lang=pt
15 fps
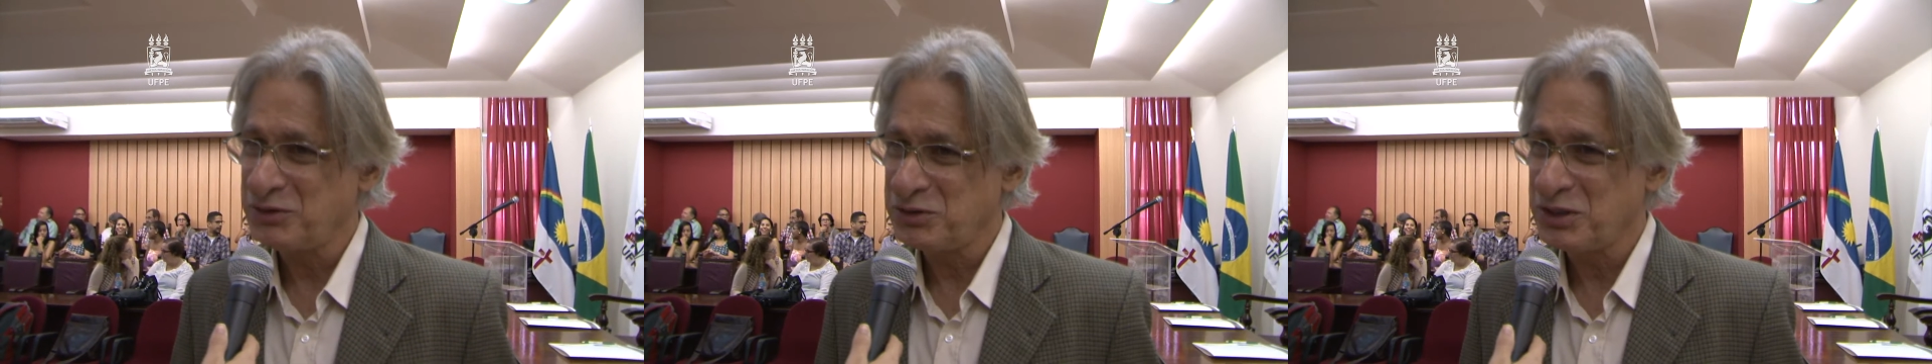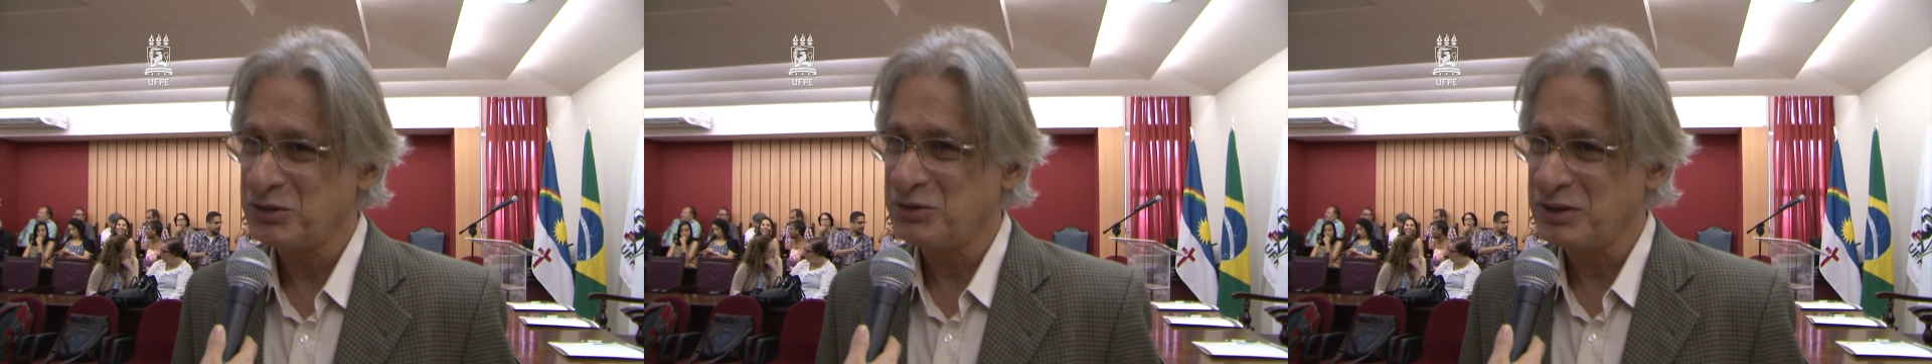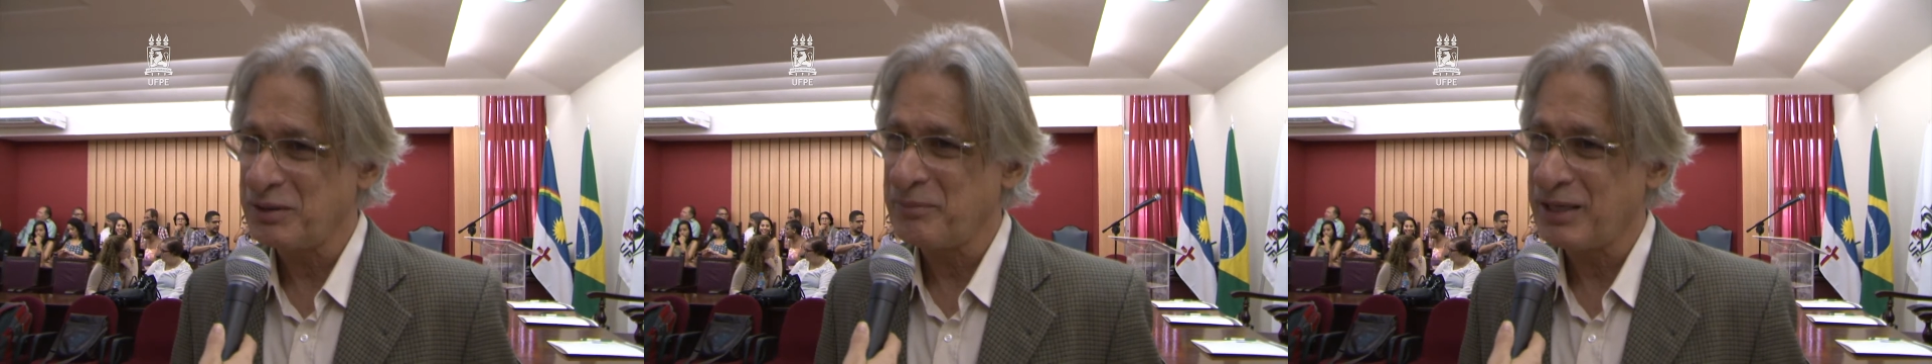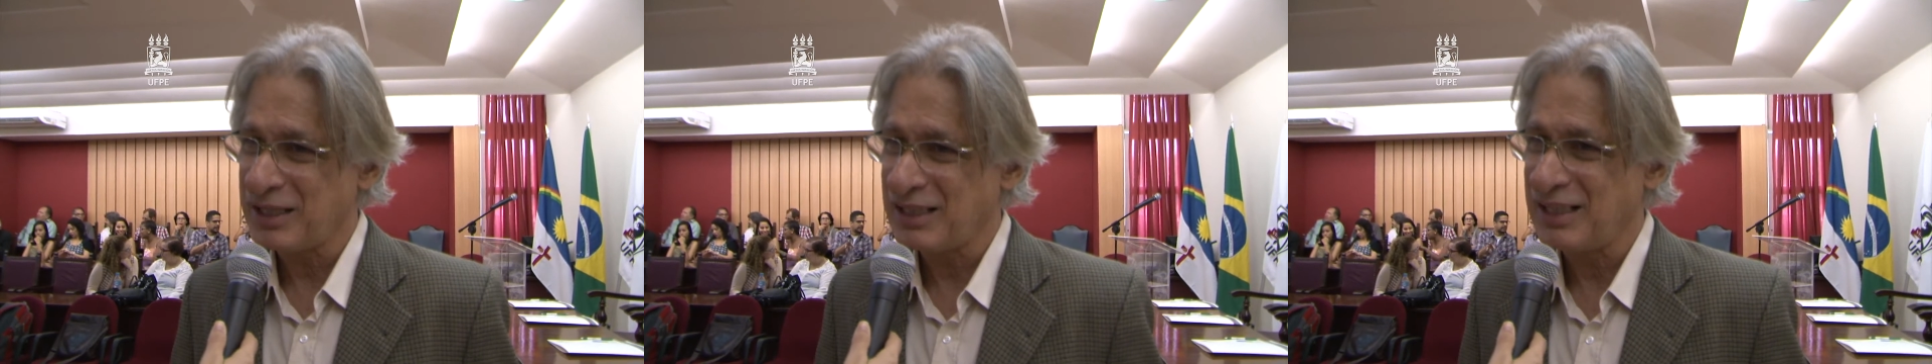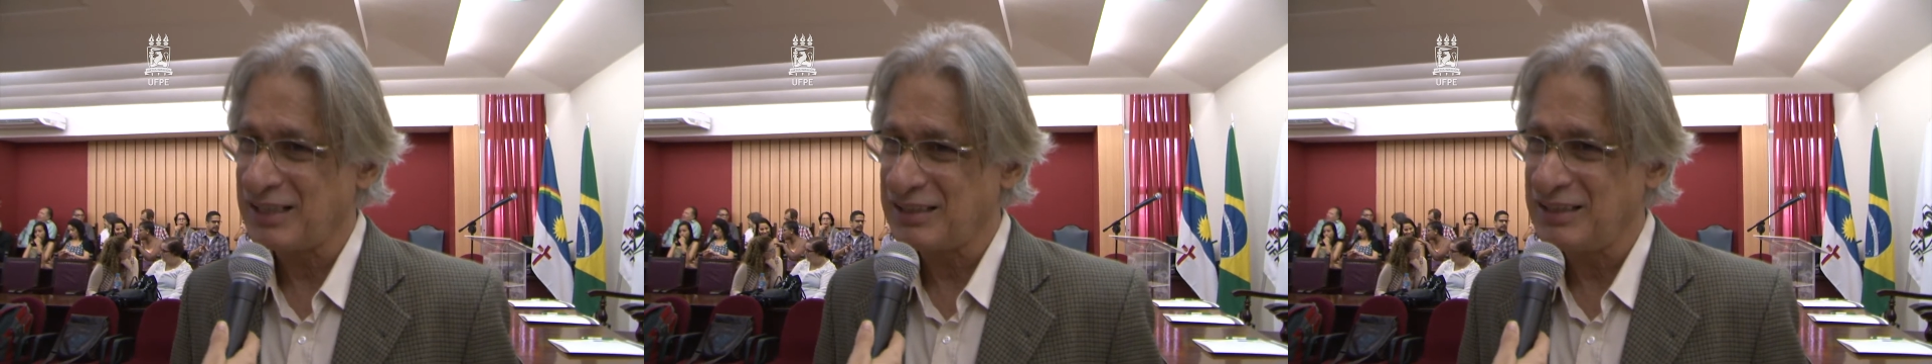Instituto da América
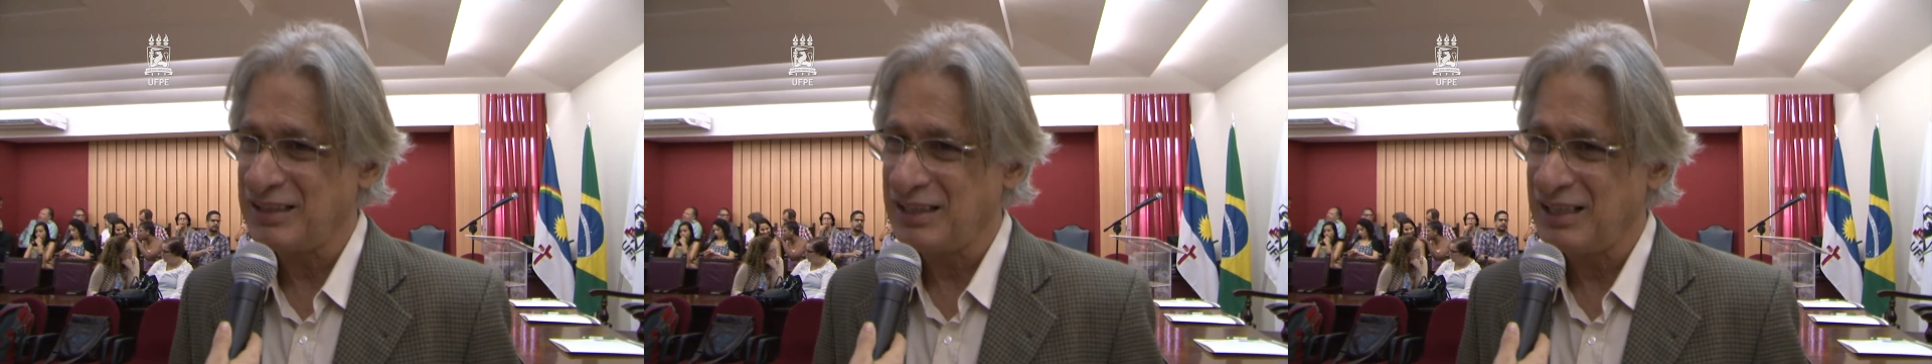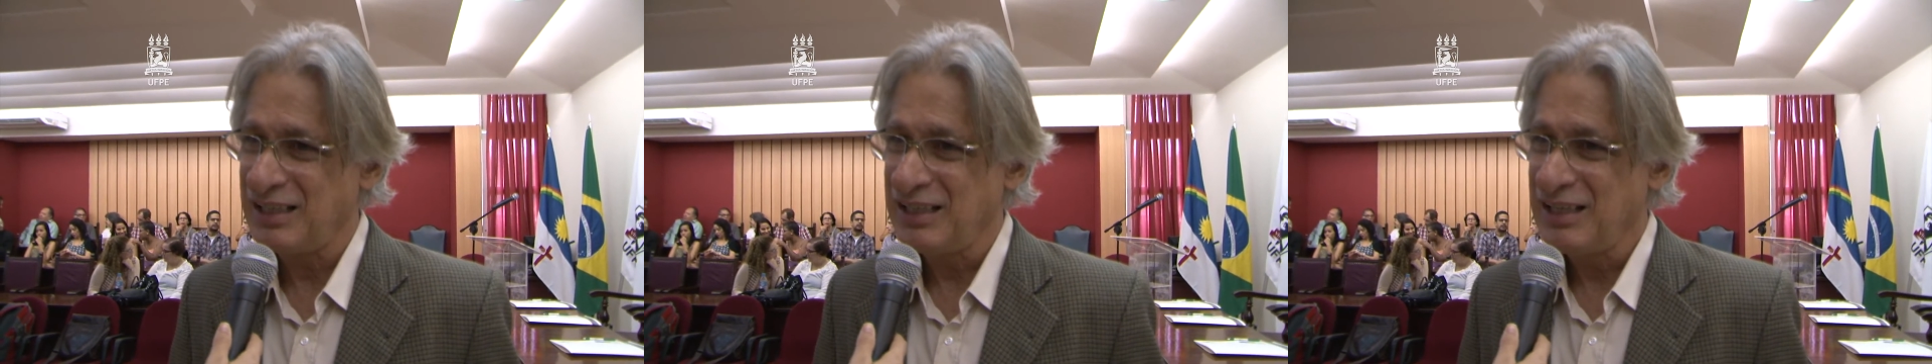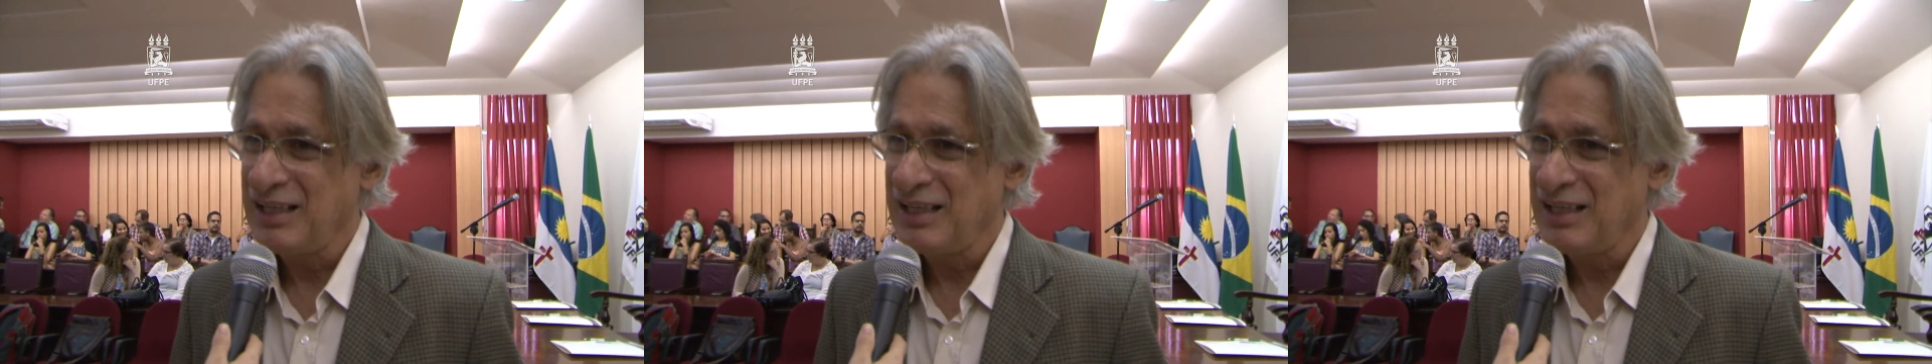Latina,